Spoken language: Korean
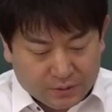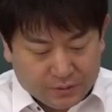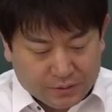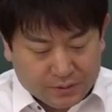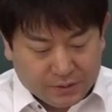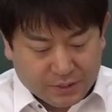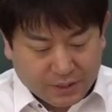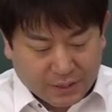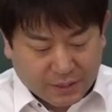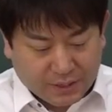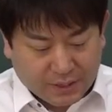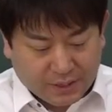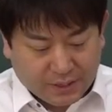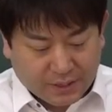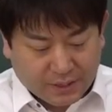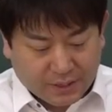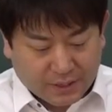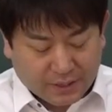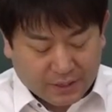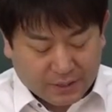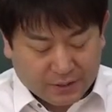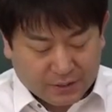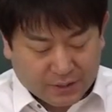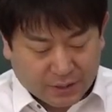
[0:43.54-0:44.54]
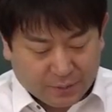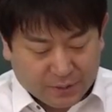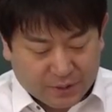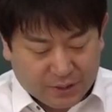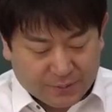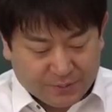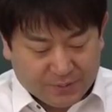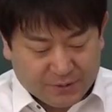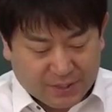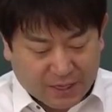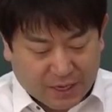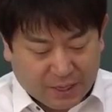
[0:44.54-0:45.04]
자, 그 다음에
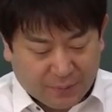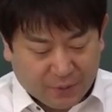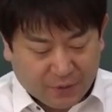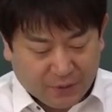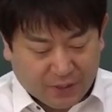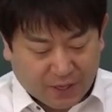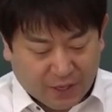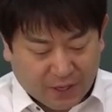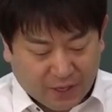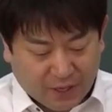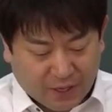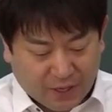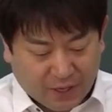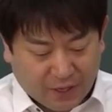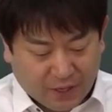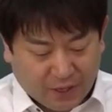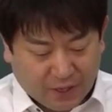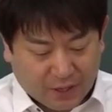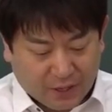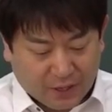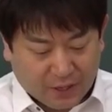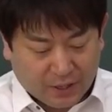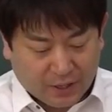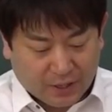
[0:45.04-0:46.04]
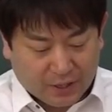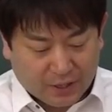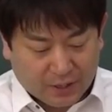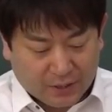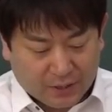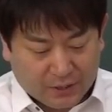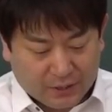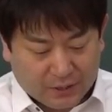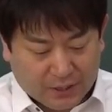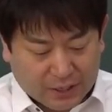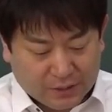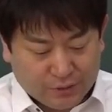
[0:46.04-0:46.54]
14번에
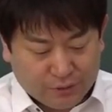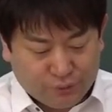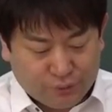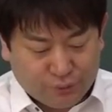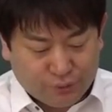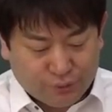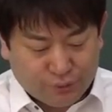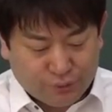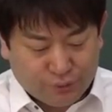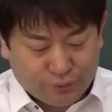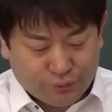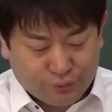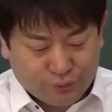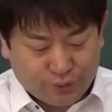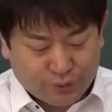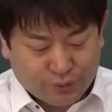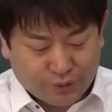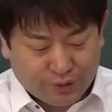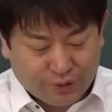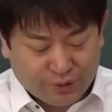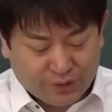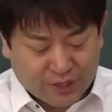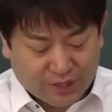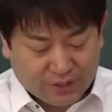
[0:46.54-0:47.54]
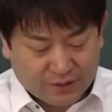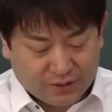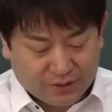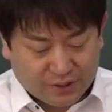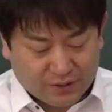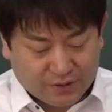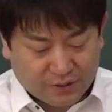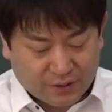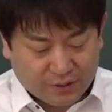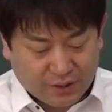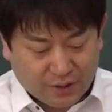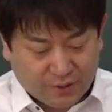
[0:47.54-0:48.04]
단순 유성기어
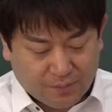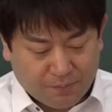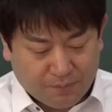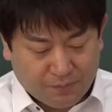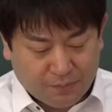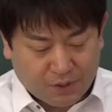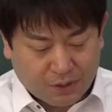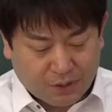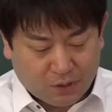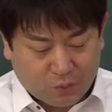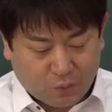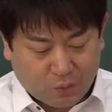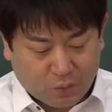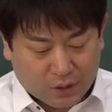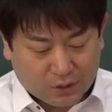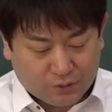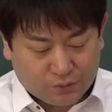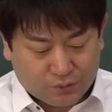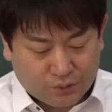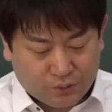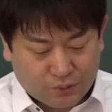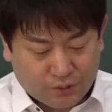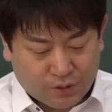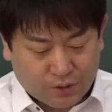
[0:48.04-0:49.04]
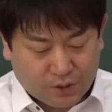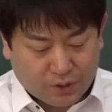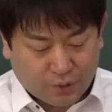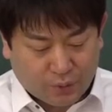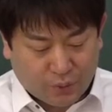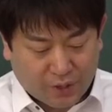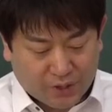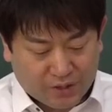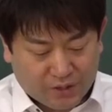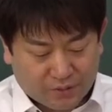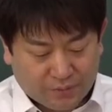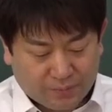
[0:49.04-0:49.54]
장치에서 입력과
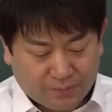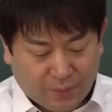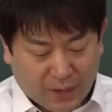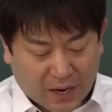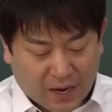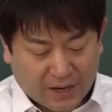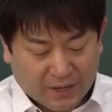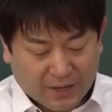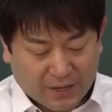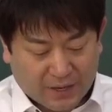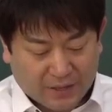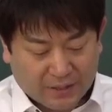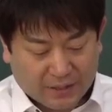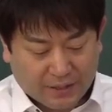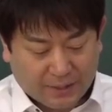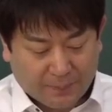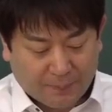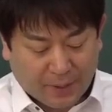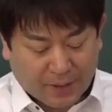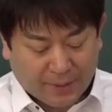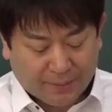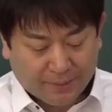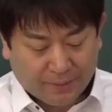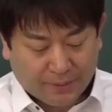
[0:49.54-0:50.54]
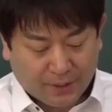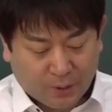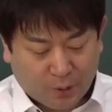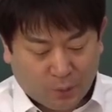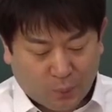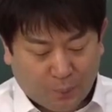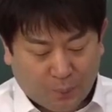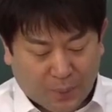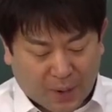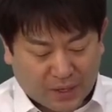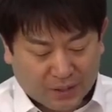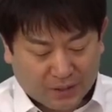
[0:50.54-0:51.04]
출력의 회전 방향이
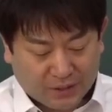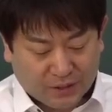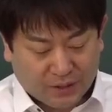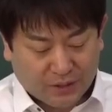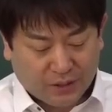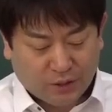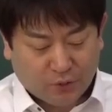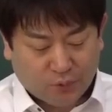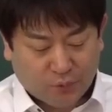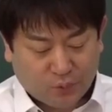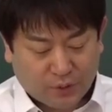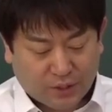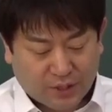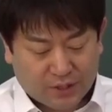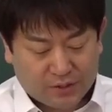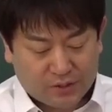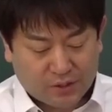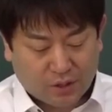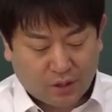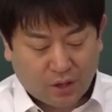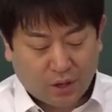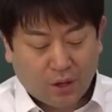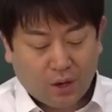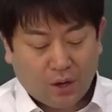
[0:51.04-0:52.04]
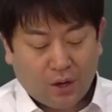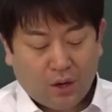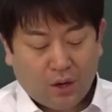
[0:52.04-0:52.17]
반대로 바뀌기 위해서